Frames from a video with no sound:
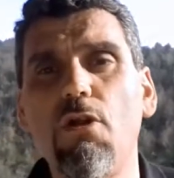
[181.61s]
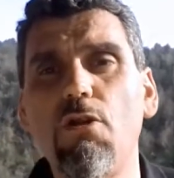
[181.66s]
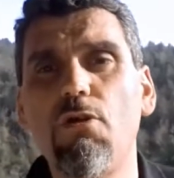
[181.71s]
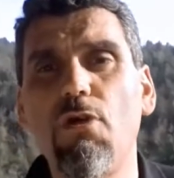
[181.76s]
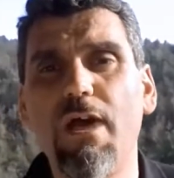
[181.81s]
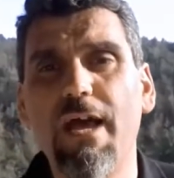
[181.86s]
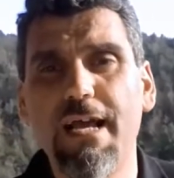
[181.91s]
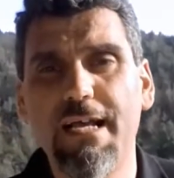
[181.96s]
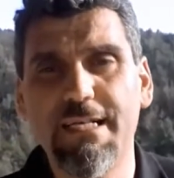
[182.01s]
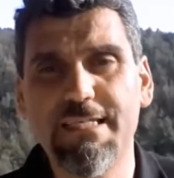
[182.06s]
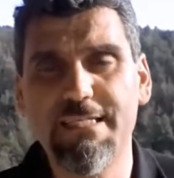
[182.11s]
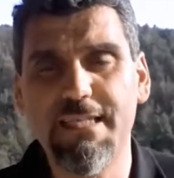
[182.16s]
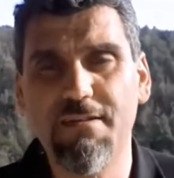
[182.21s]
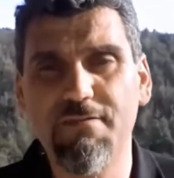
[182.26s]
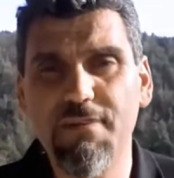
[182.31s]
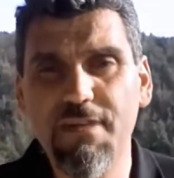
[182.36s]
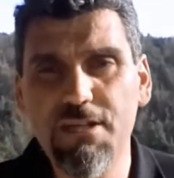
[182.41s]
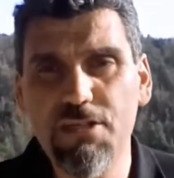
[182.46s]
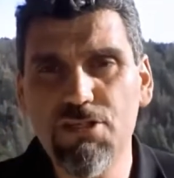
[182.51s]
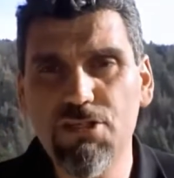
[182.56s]
l'olio
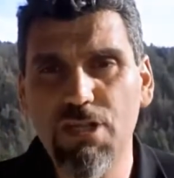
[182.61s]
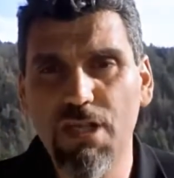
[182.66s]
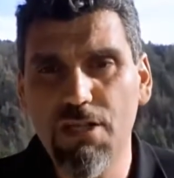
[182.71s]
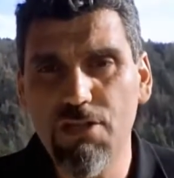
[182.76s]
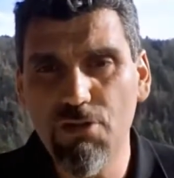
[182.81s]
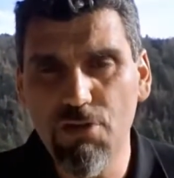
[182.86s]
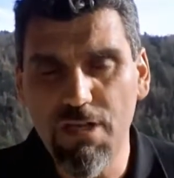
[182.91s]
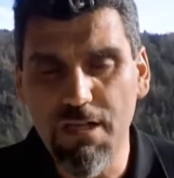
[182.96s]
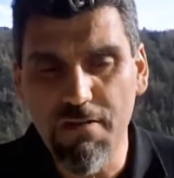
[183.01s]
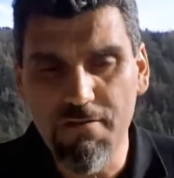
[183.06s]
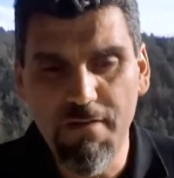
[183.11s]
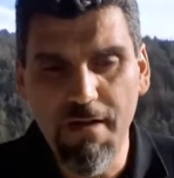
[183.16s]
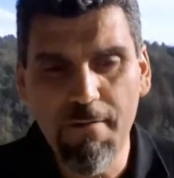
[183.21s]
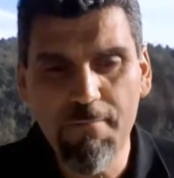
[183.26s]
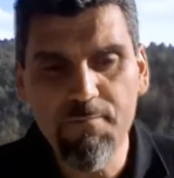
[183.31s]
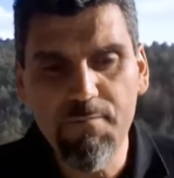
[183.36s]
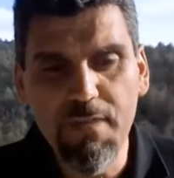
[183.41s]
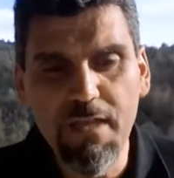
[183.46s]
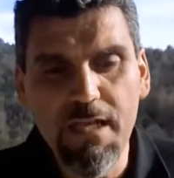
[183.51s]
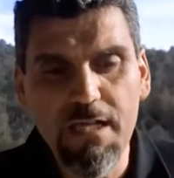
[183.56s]
extravergine di
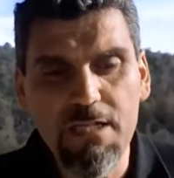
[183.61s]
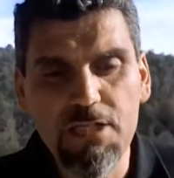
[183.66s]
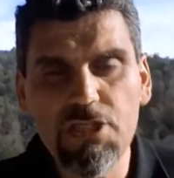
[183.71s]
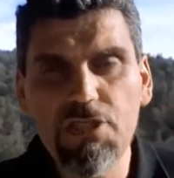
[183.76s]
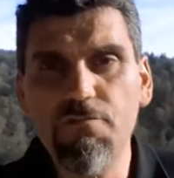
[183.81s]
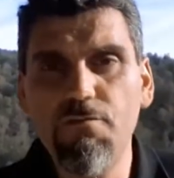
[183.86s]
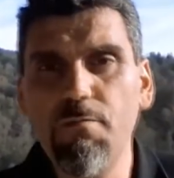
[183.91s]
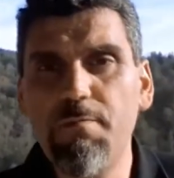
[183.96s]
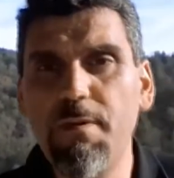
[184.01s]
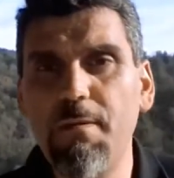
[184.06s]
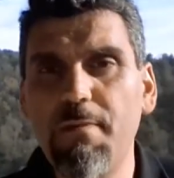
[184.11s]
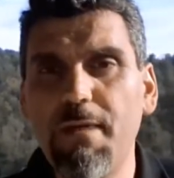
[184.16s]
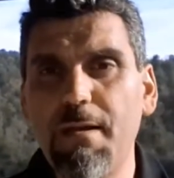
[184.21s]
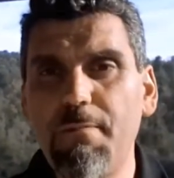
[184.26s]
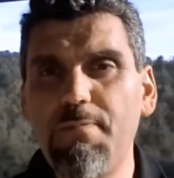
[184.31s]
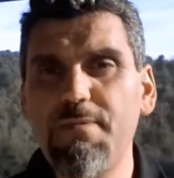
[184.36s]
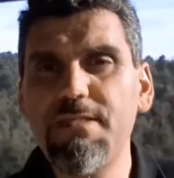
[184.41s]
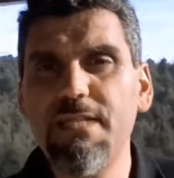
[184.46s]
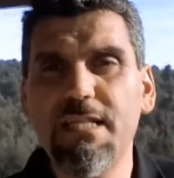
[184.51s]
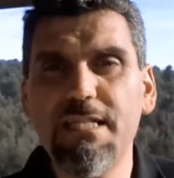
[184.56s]
oliva, dicevo
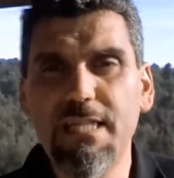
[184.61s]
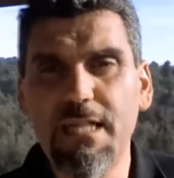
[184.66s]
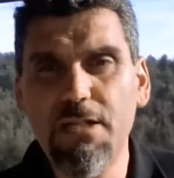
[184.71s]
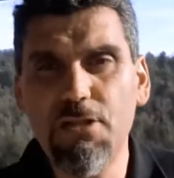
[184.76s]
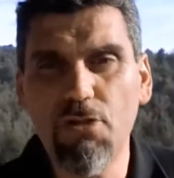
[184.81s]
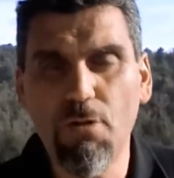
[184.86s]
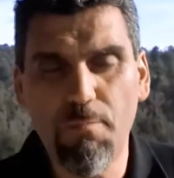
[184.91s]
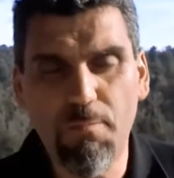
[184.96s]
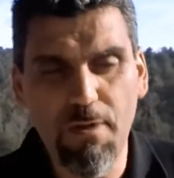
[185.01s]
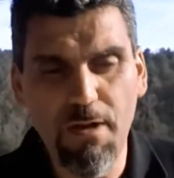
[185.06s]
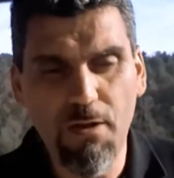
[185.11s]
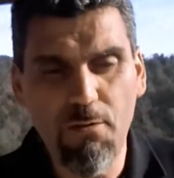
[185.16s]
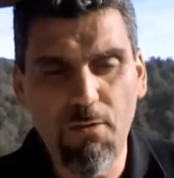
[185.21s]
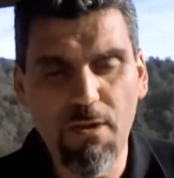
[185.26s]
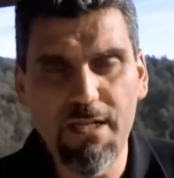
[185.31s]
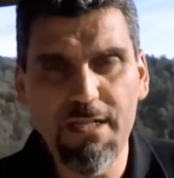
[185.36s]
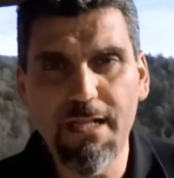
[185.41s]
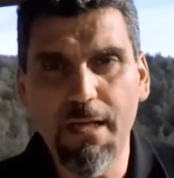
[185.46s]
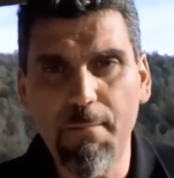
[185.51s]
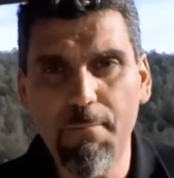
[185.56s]
prima, rappresenta il top della
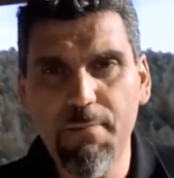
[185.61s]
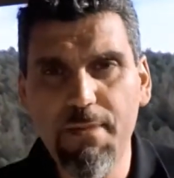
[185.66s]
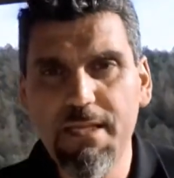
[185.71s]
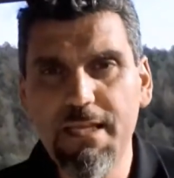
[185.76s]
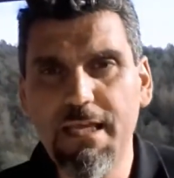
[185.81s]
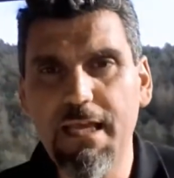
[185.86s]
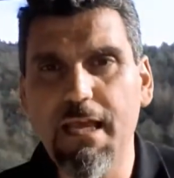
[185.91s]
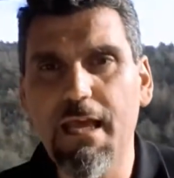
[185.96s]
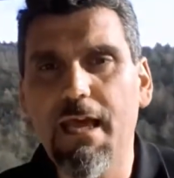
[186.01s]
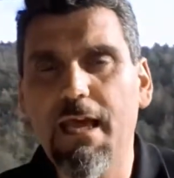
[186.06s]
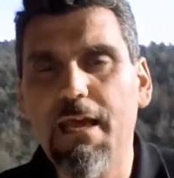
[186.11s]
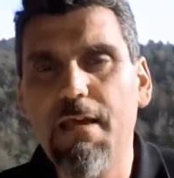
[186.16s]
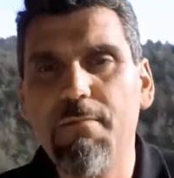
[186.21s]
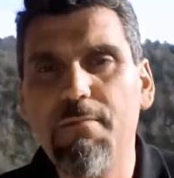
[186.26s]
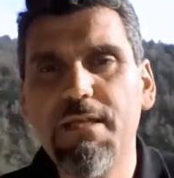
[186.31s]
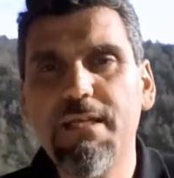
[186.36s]
qualità. Perché?